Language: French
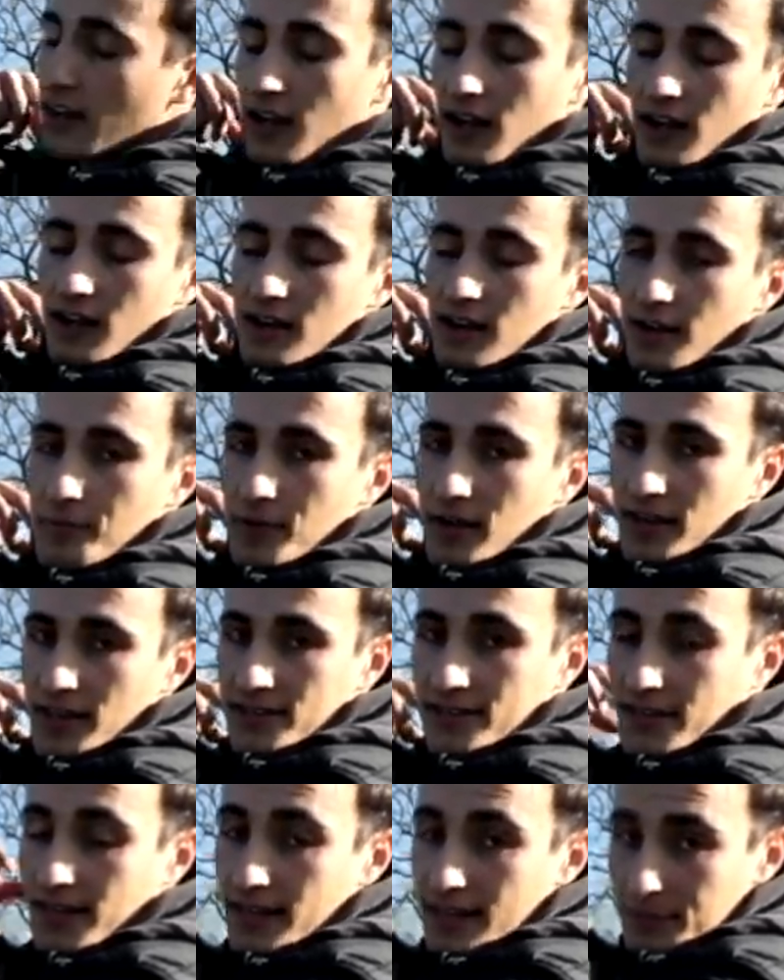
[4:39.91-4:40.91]
Là,
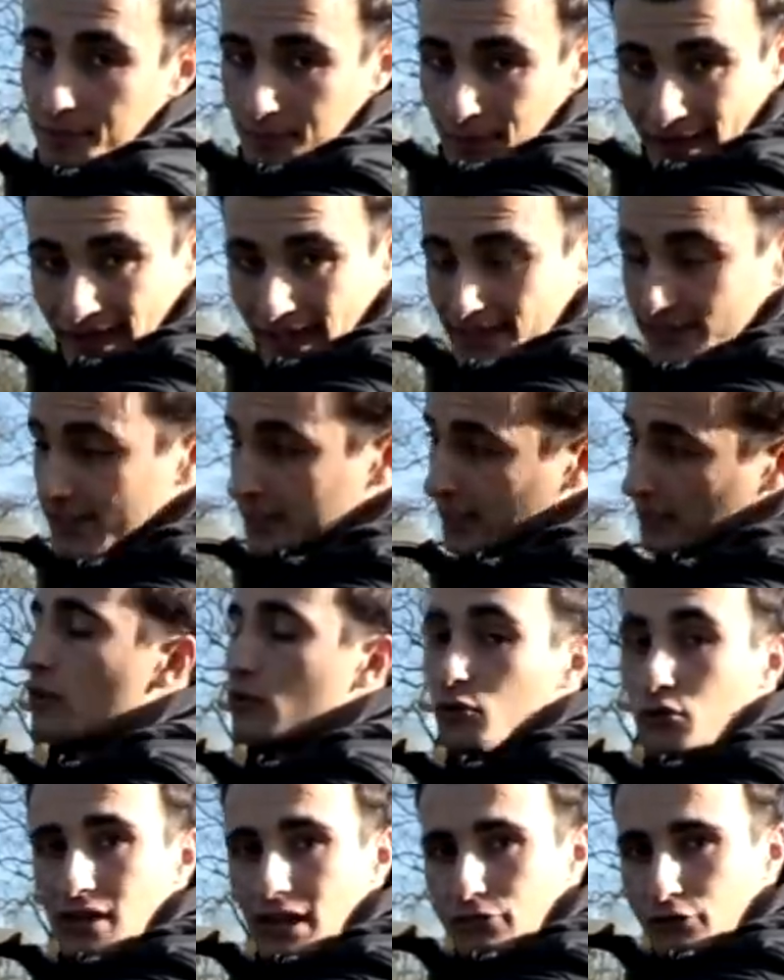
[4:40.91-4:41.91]
l'arbalète, elle est prête à tirer.
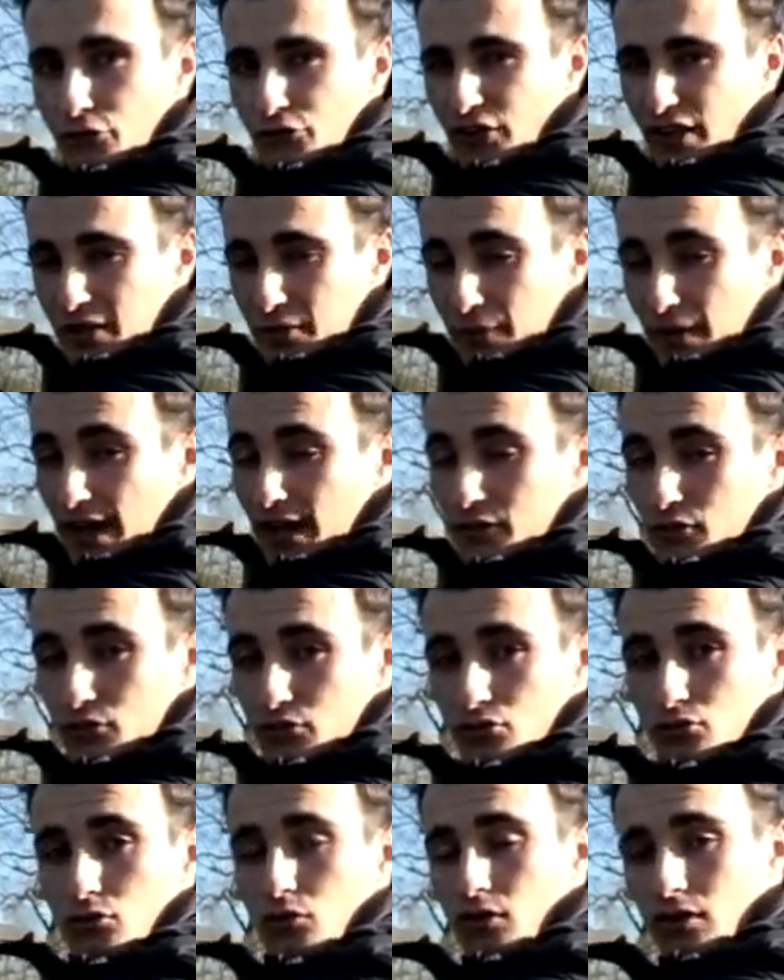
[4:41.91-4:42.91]
Donc là, il faut faire hyper
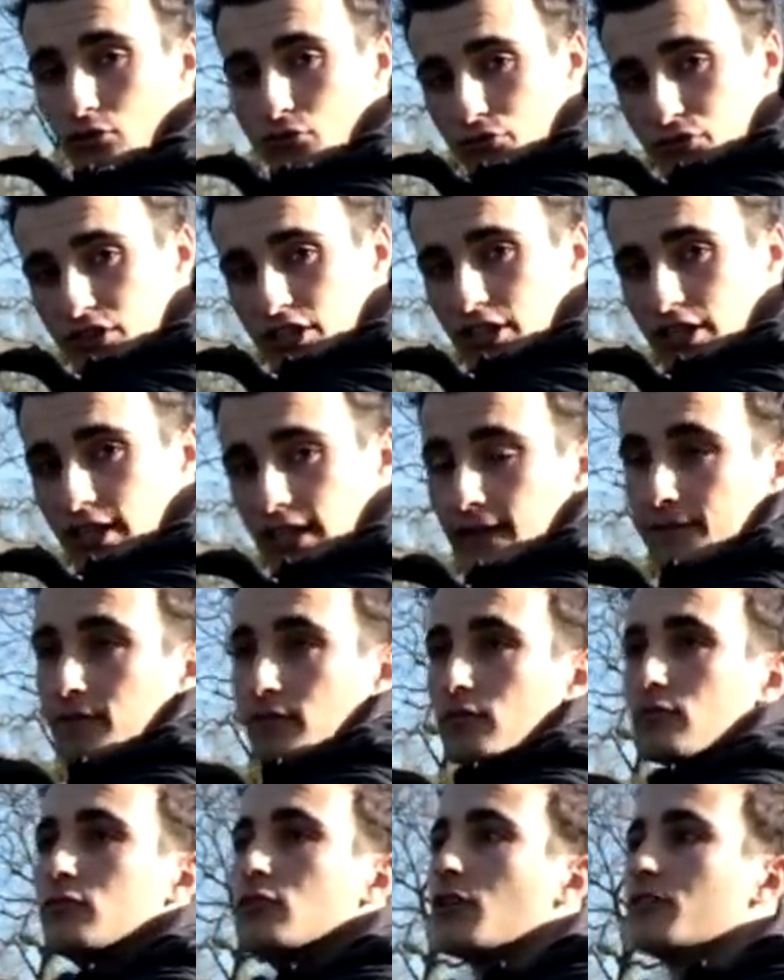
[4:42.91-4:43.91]
attention où vous tirez,
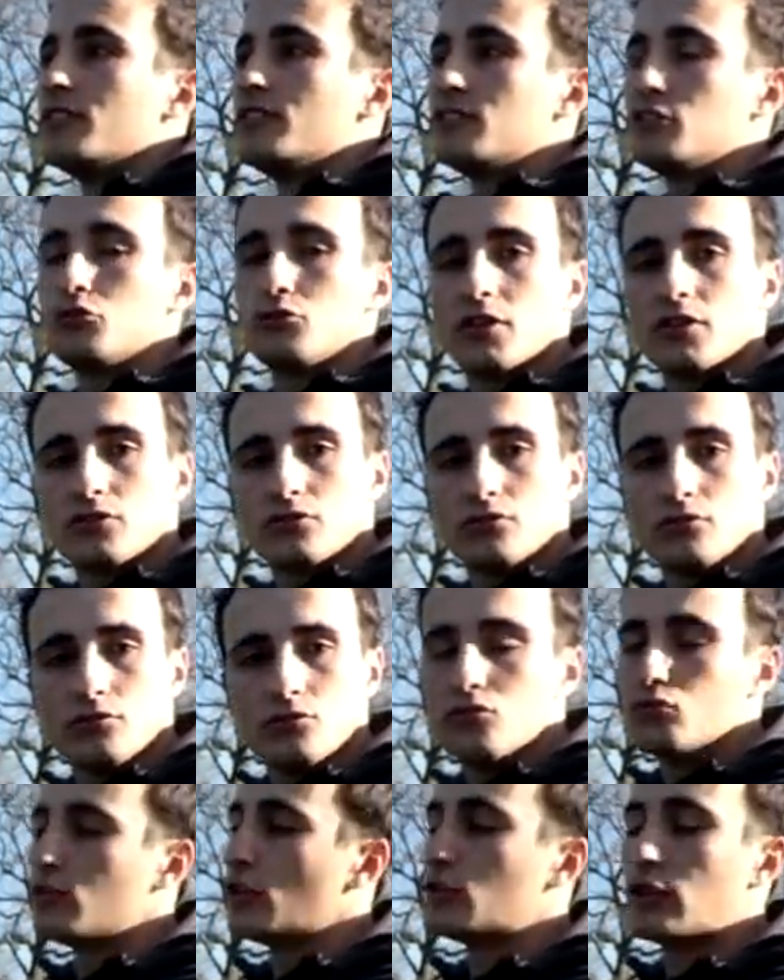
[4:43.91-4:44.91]
dans des
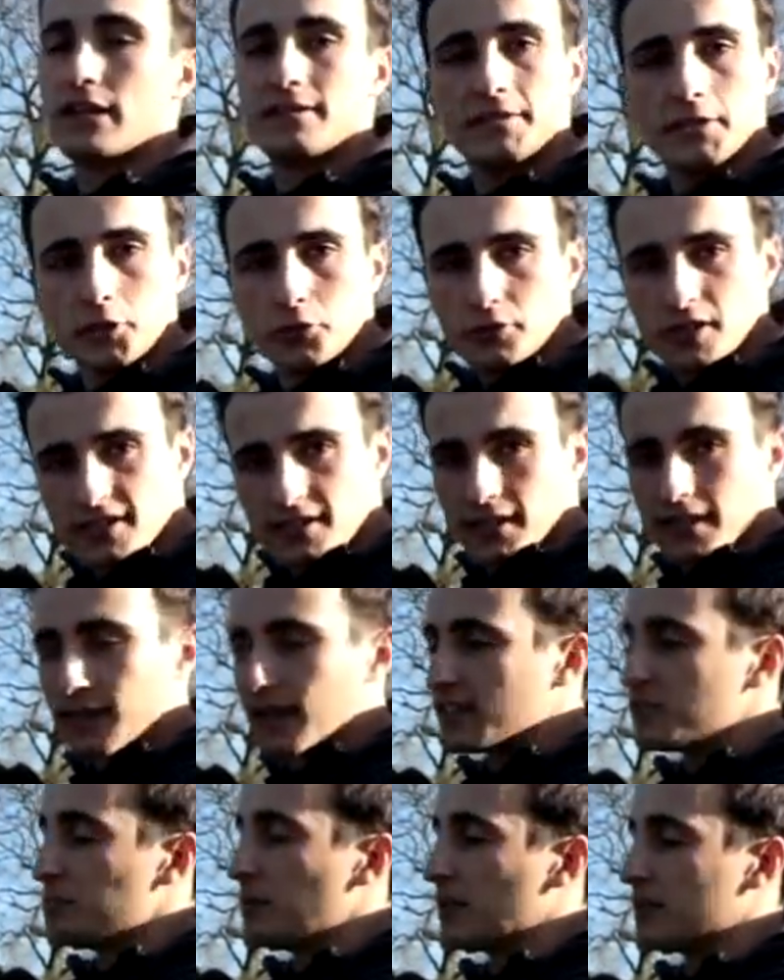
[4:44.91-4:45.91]
situations où la sécurité est
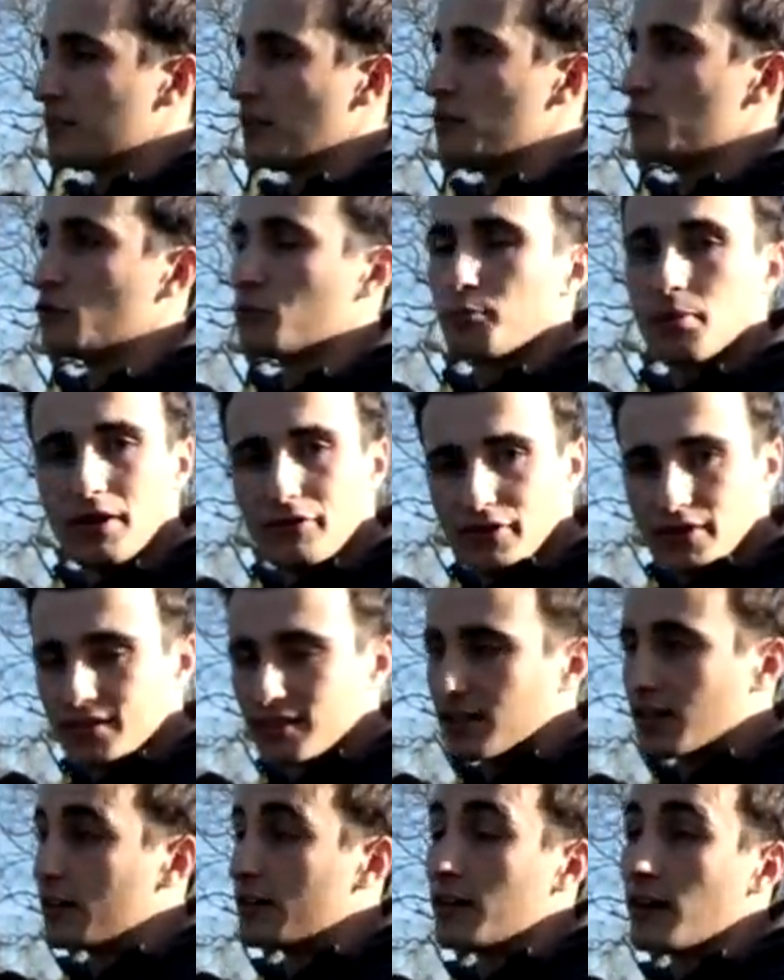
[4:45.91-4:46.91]
respectée, donc pas
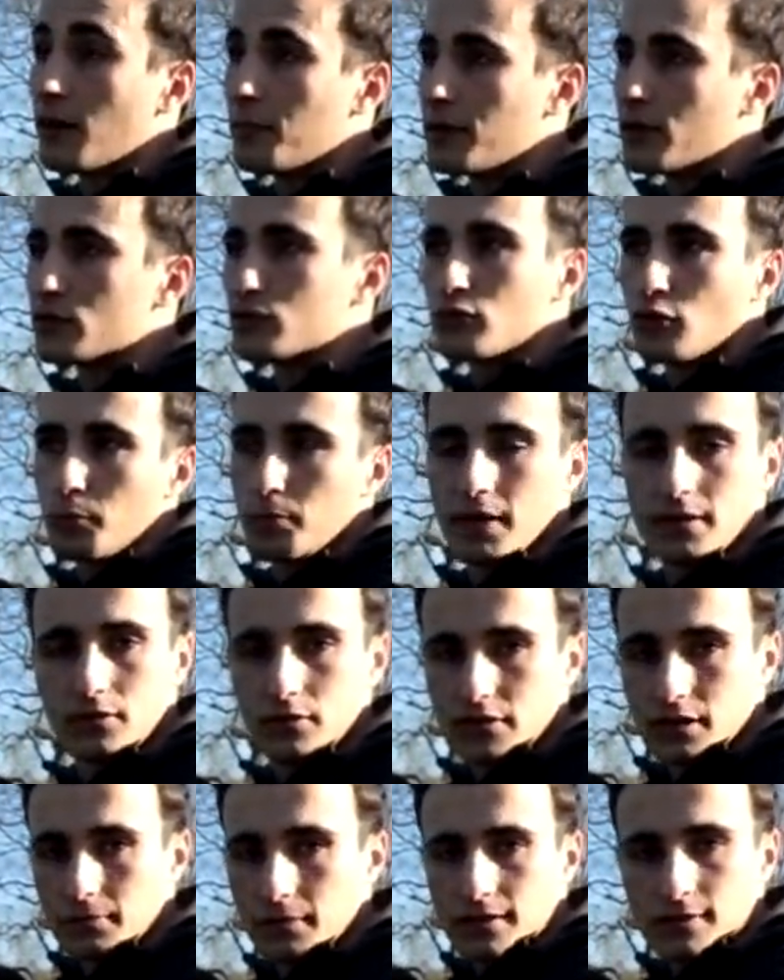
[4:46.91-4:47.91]
face à quelqu'un, bien sûr, pas
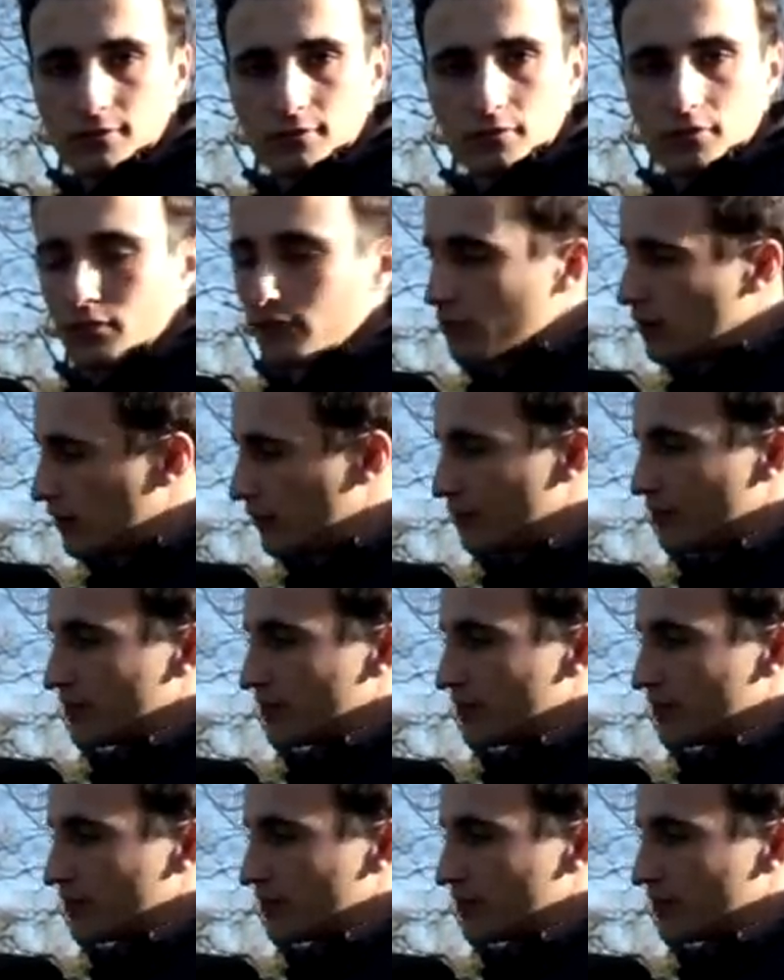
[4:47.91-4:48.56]
dans des maisons, euh, voilà,